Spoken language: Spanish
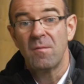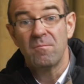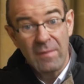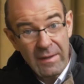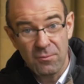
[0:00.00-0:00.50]

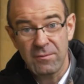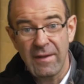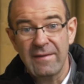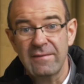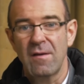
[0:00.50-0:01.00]
más
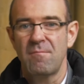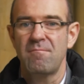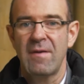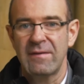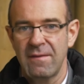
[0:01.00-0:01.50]
rutas,
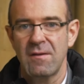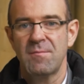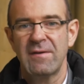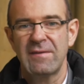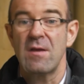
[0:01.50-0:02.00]
más
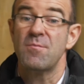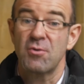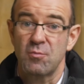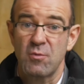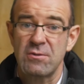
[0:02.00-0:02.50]
idiomas y por
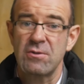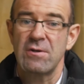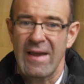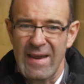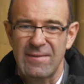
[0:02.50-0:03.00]
supuesto
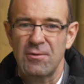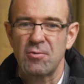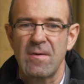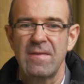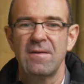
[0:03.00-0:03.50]

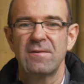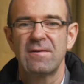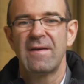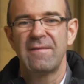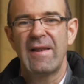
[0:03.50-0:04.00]
estos vídeos
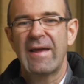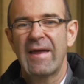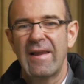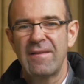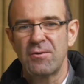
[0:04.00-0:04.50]
del
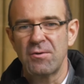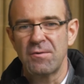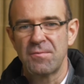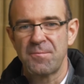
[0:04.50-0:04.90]
canal de YouTube.